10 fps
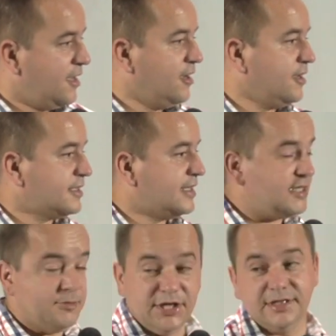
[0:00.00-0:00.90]
E,
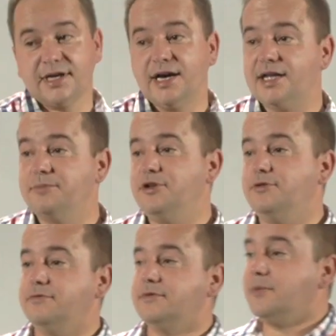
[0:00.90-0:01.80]
zanim ich
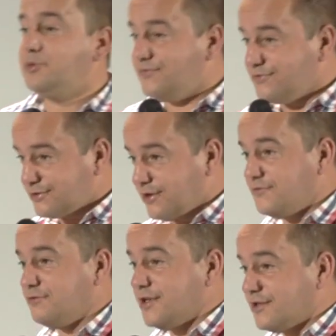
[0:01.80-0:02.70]
nakarmił, najpierw
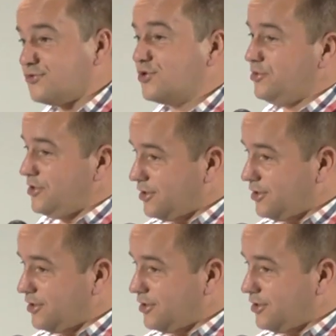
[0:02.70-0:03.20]
uzdrowił tych, którzy byli